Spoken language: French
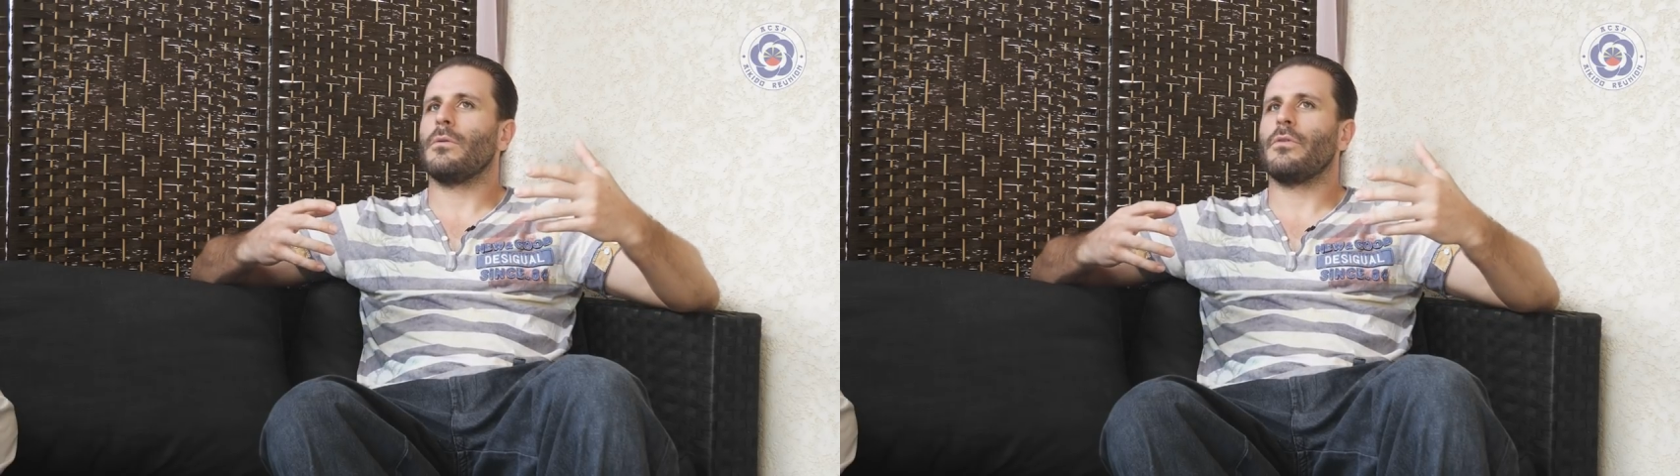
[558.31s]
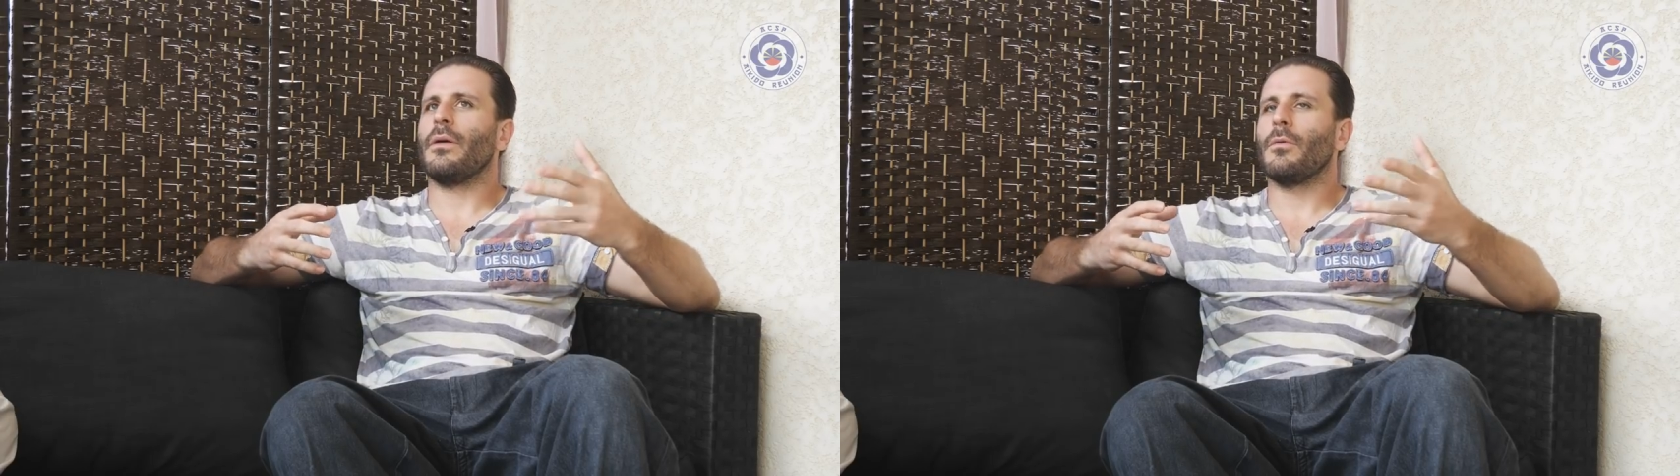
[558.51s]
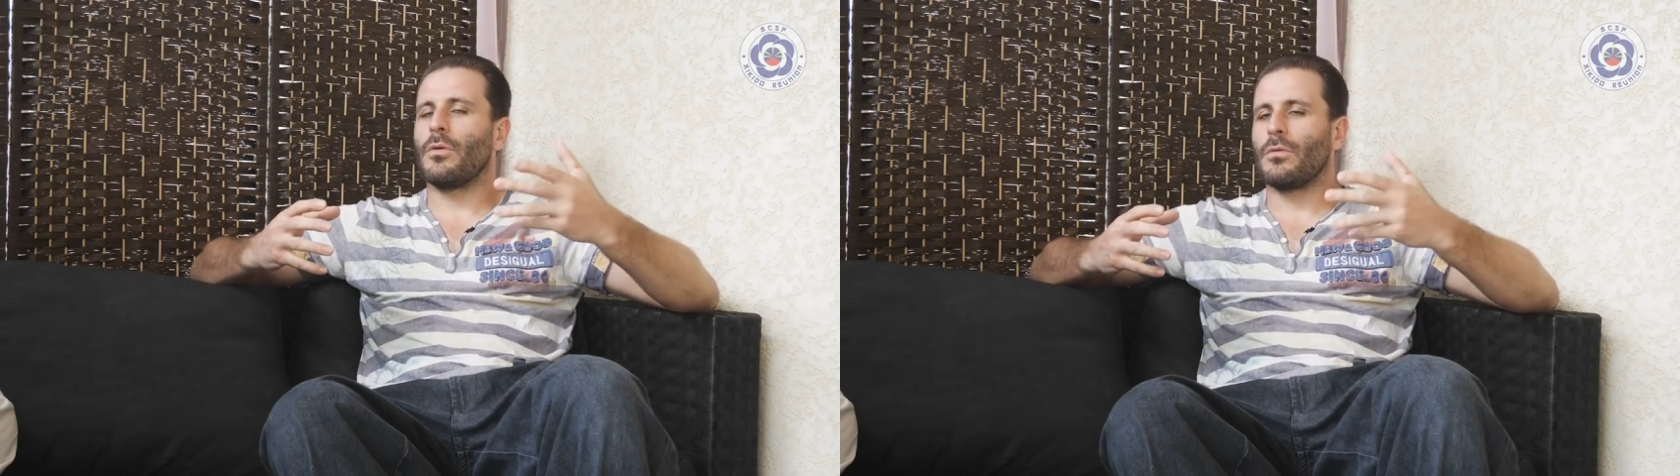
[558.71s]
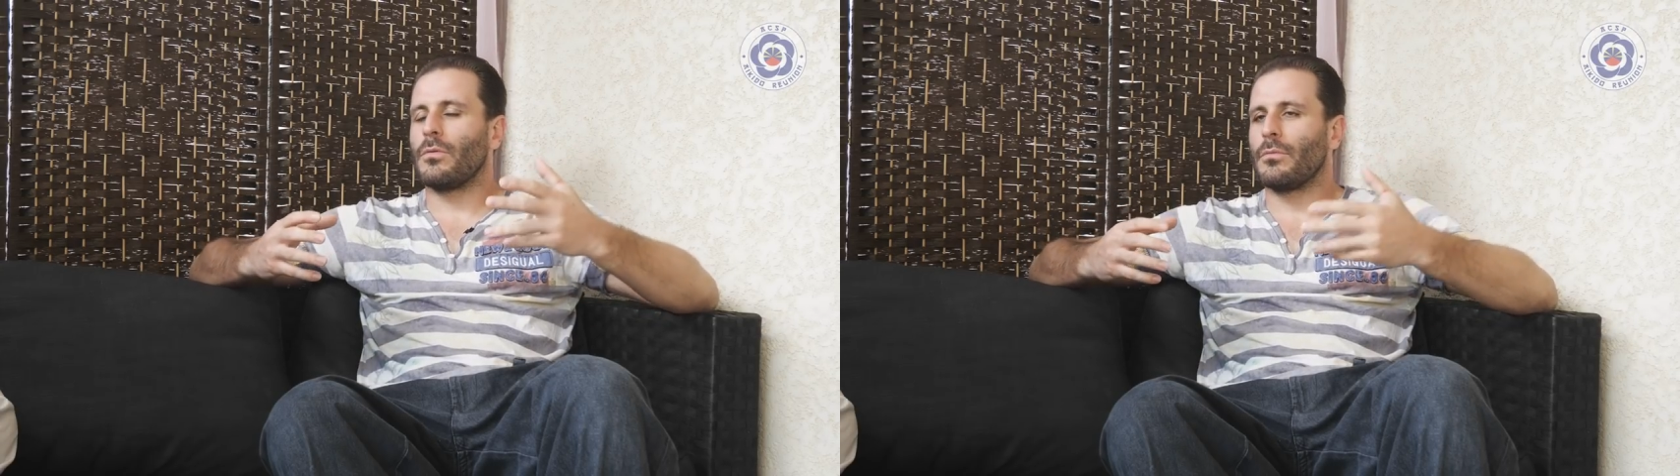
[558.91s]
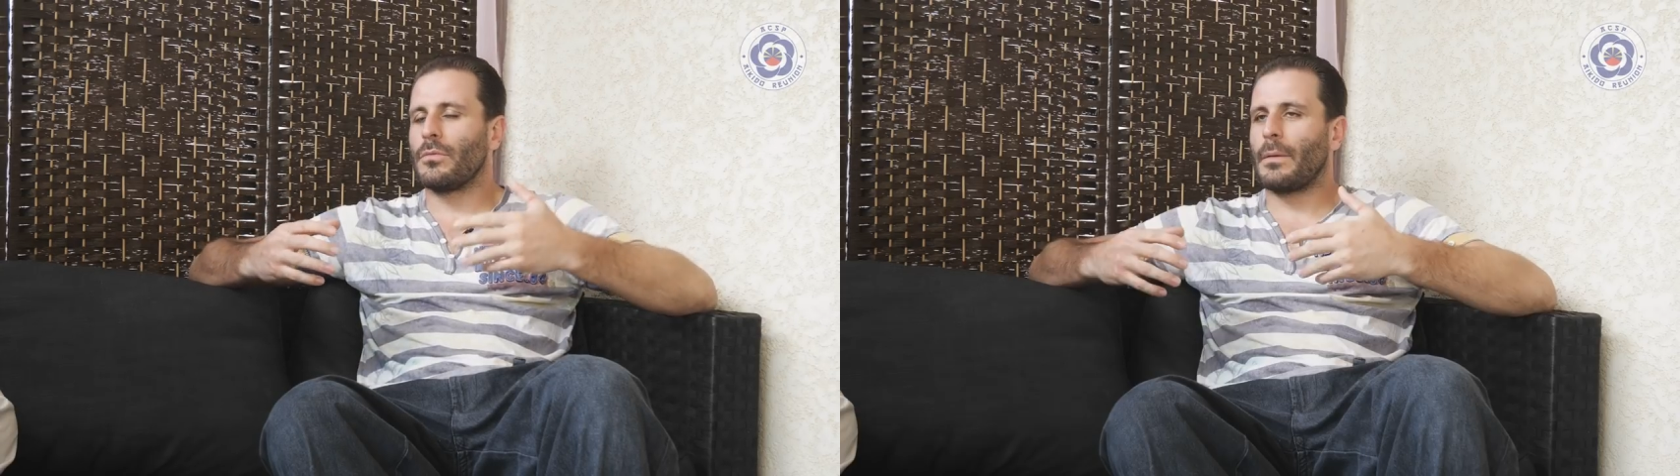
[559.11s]
évidemment,
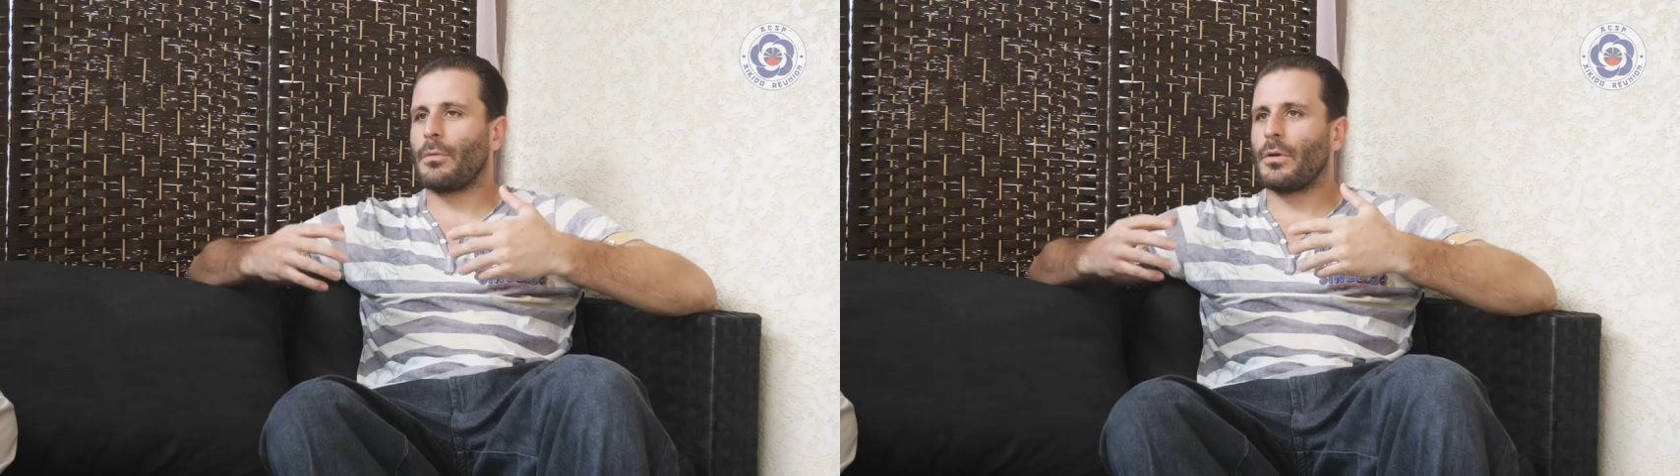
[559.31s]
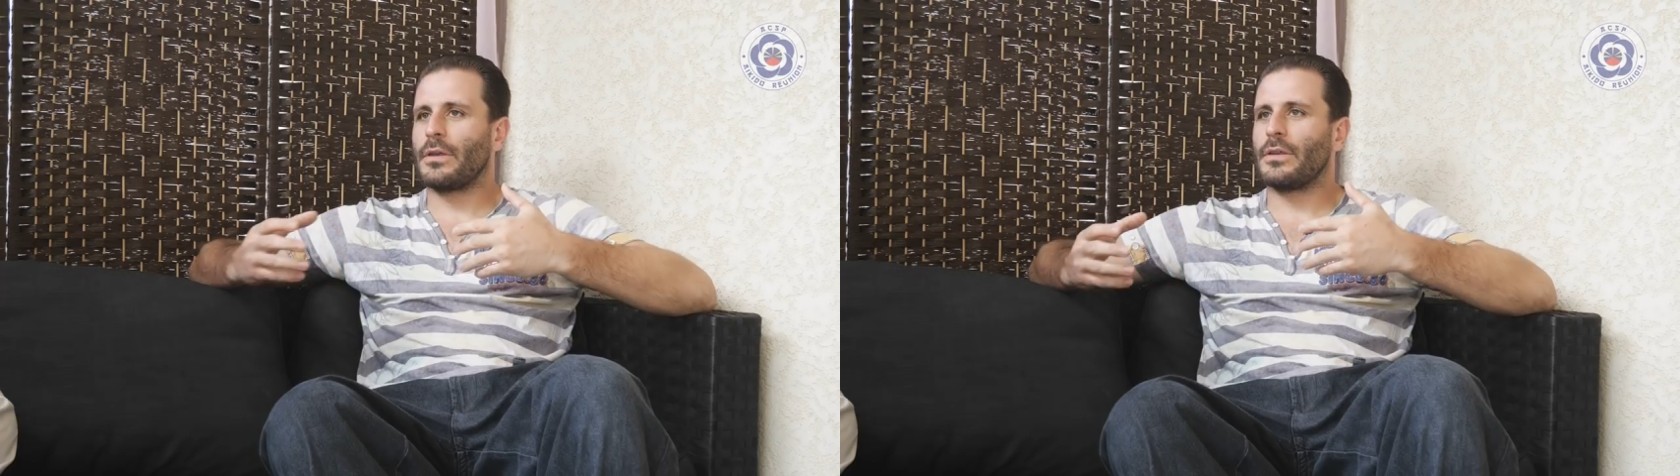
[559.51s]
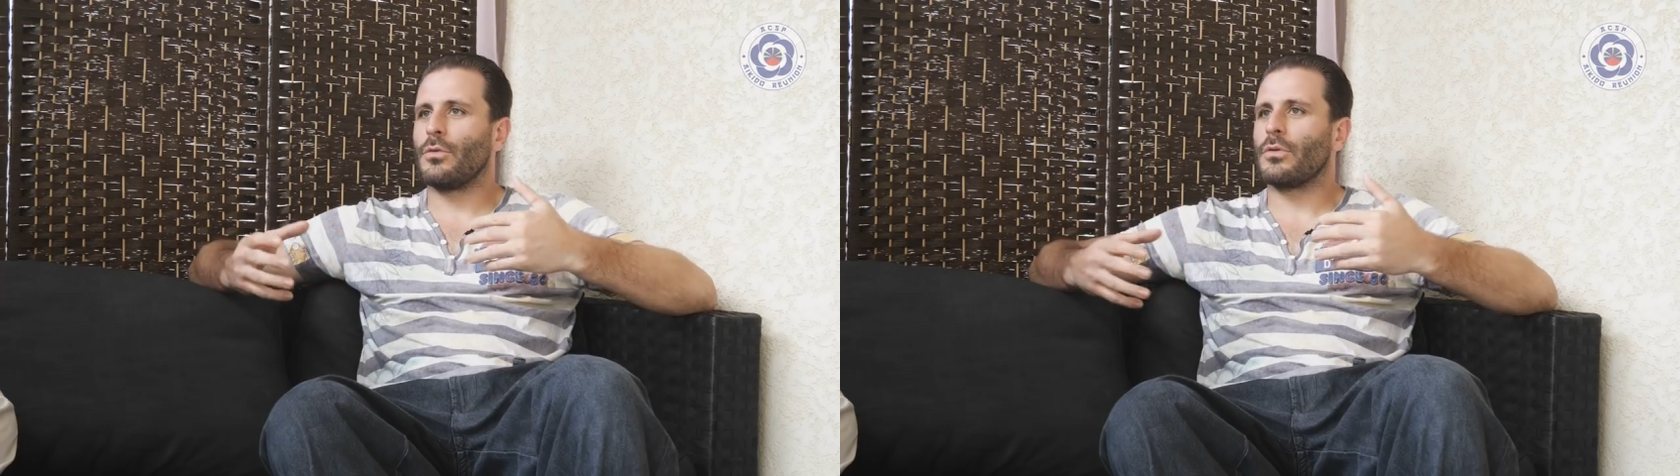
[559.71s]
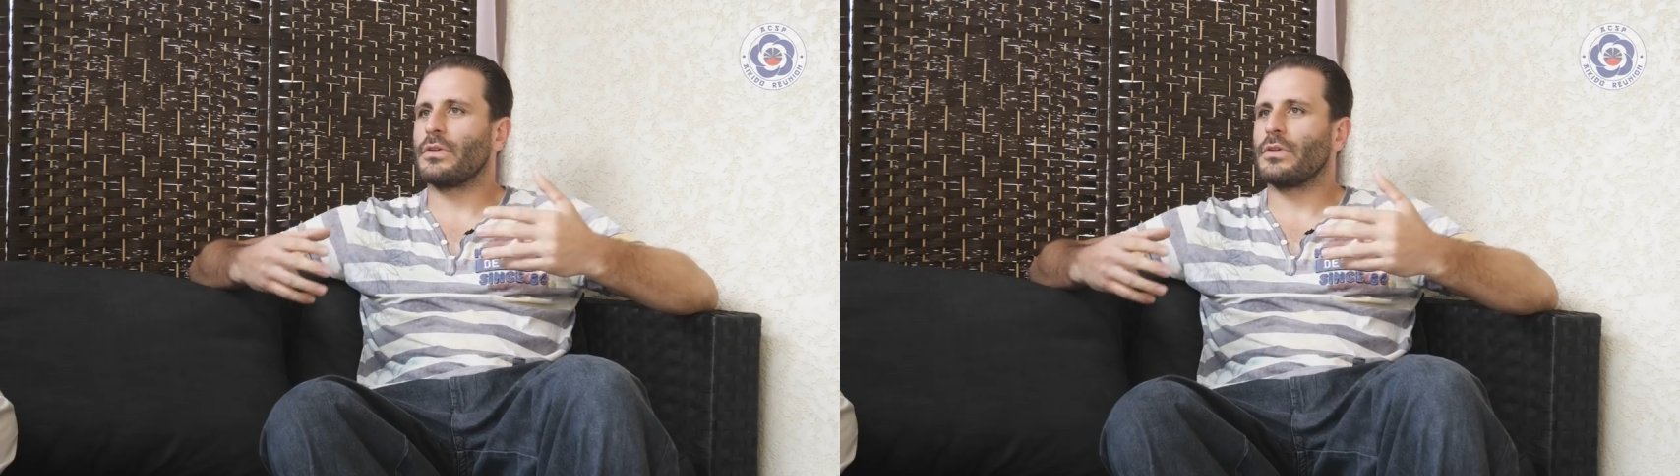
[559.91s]
on, apprend apprend l'aïkido,